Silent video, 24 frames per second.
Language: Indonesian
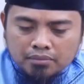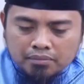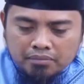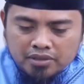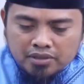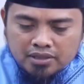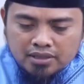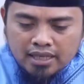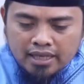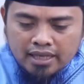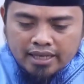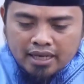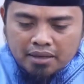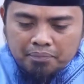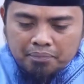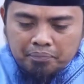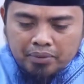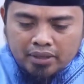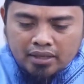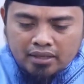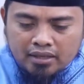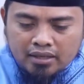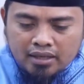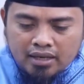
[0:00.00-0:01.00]
saya
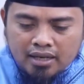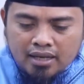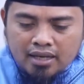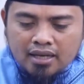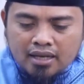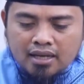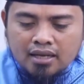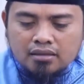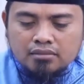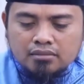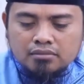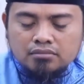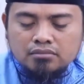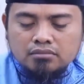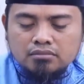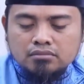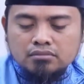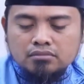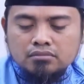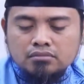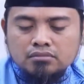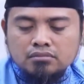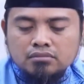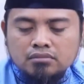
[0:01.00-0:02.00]
pernah
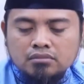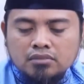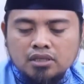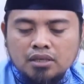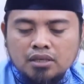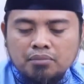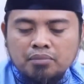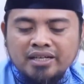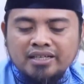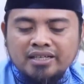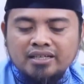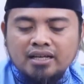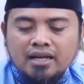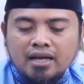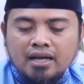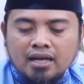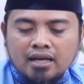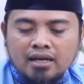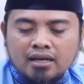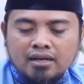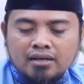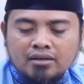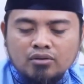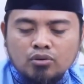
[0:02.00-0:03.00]
e,
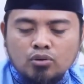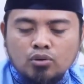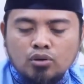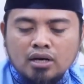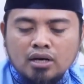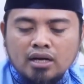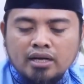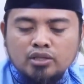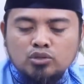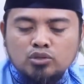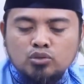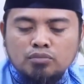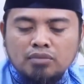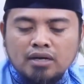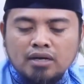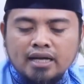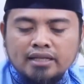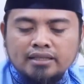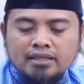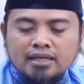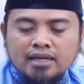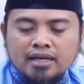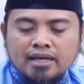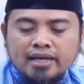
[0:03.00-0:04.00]
mendengar orang itu
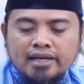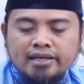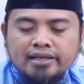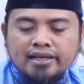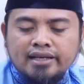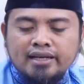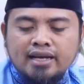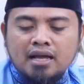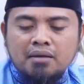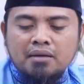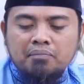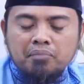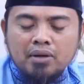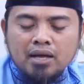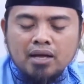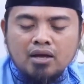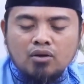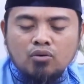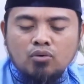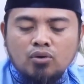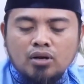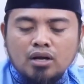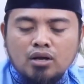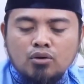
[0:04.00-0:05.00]
mengatakan kenapa
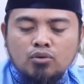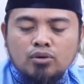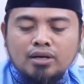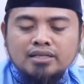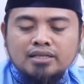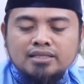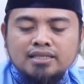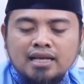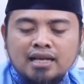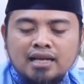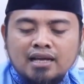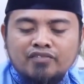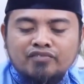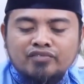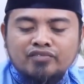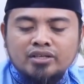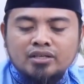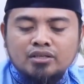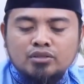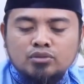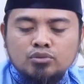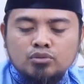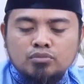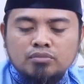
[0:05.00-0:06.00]
orang-orang
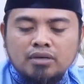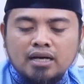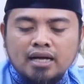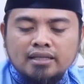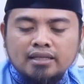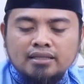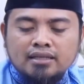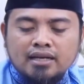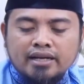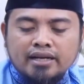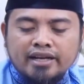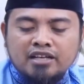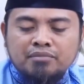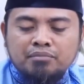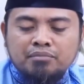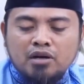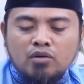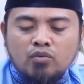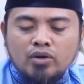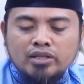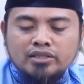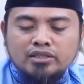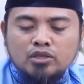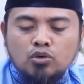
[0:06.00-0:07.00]
salafi itu mengatakan
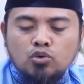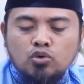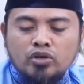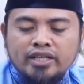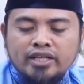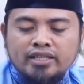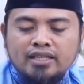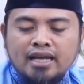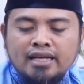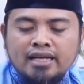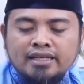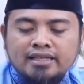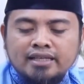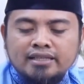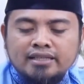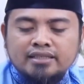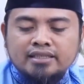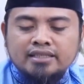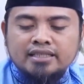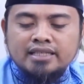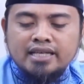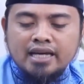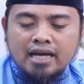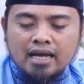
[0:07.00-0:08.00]
bahwa tauhid ada
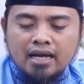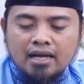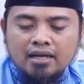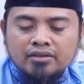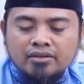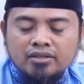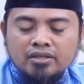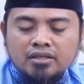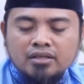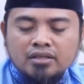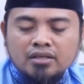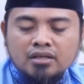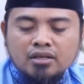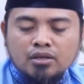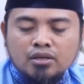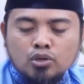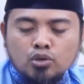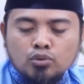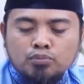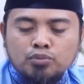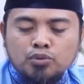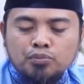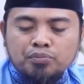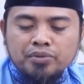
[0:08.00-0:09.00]
tiga
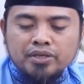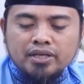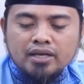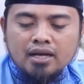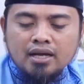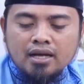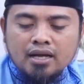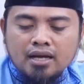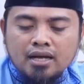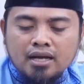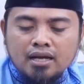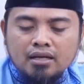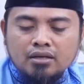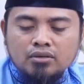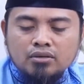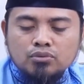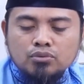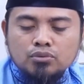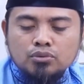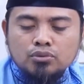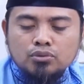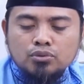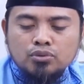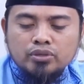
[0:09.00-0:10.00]
rububiyah,
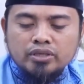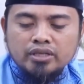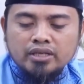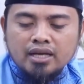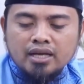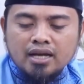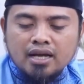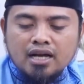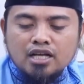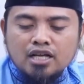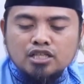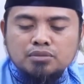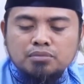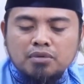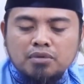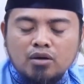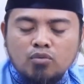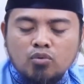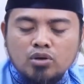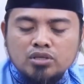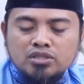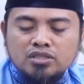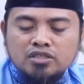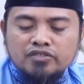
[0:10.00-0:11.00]
uluhiyah, asma
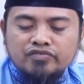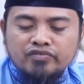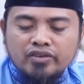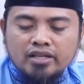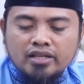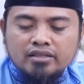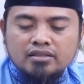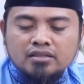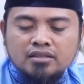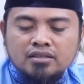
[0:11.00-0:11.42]
wa sifat.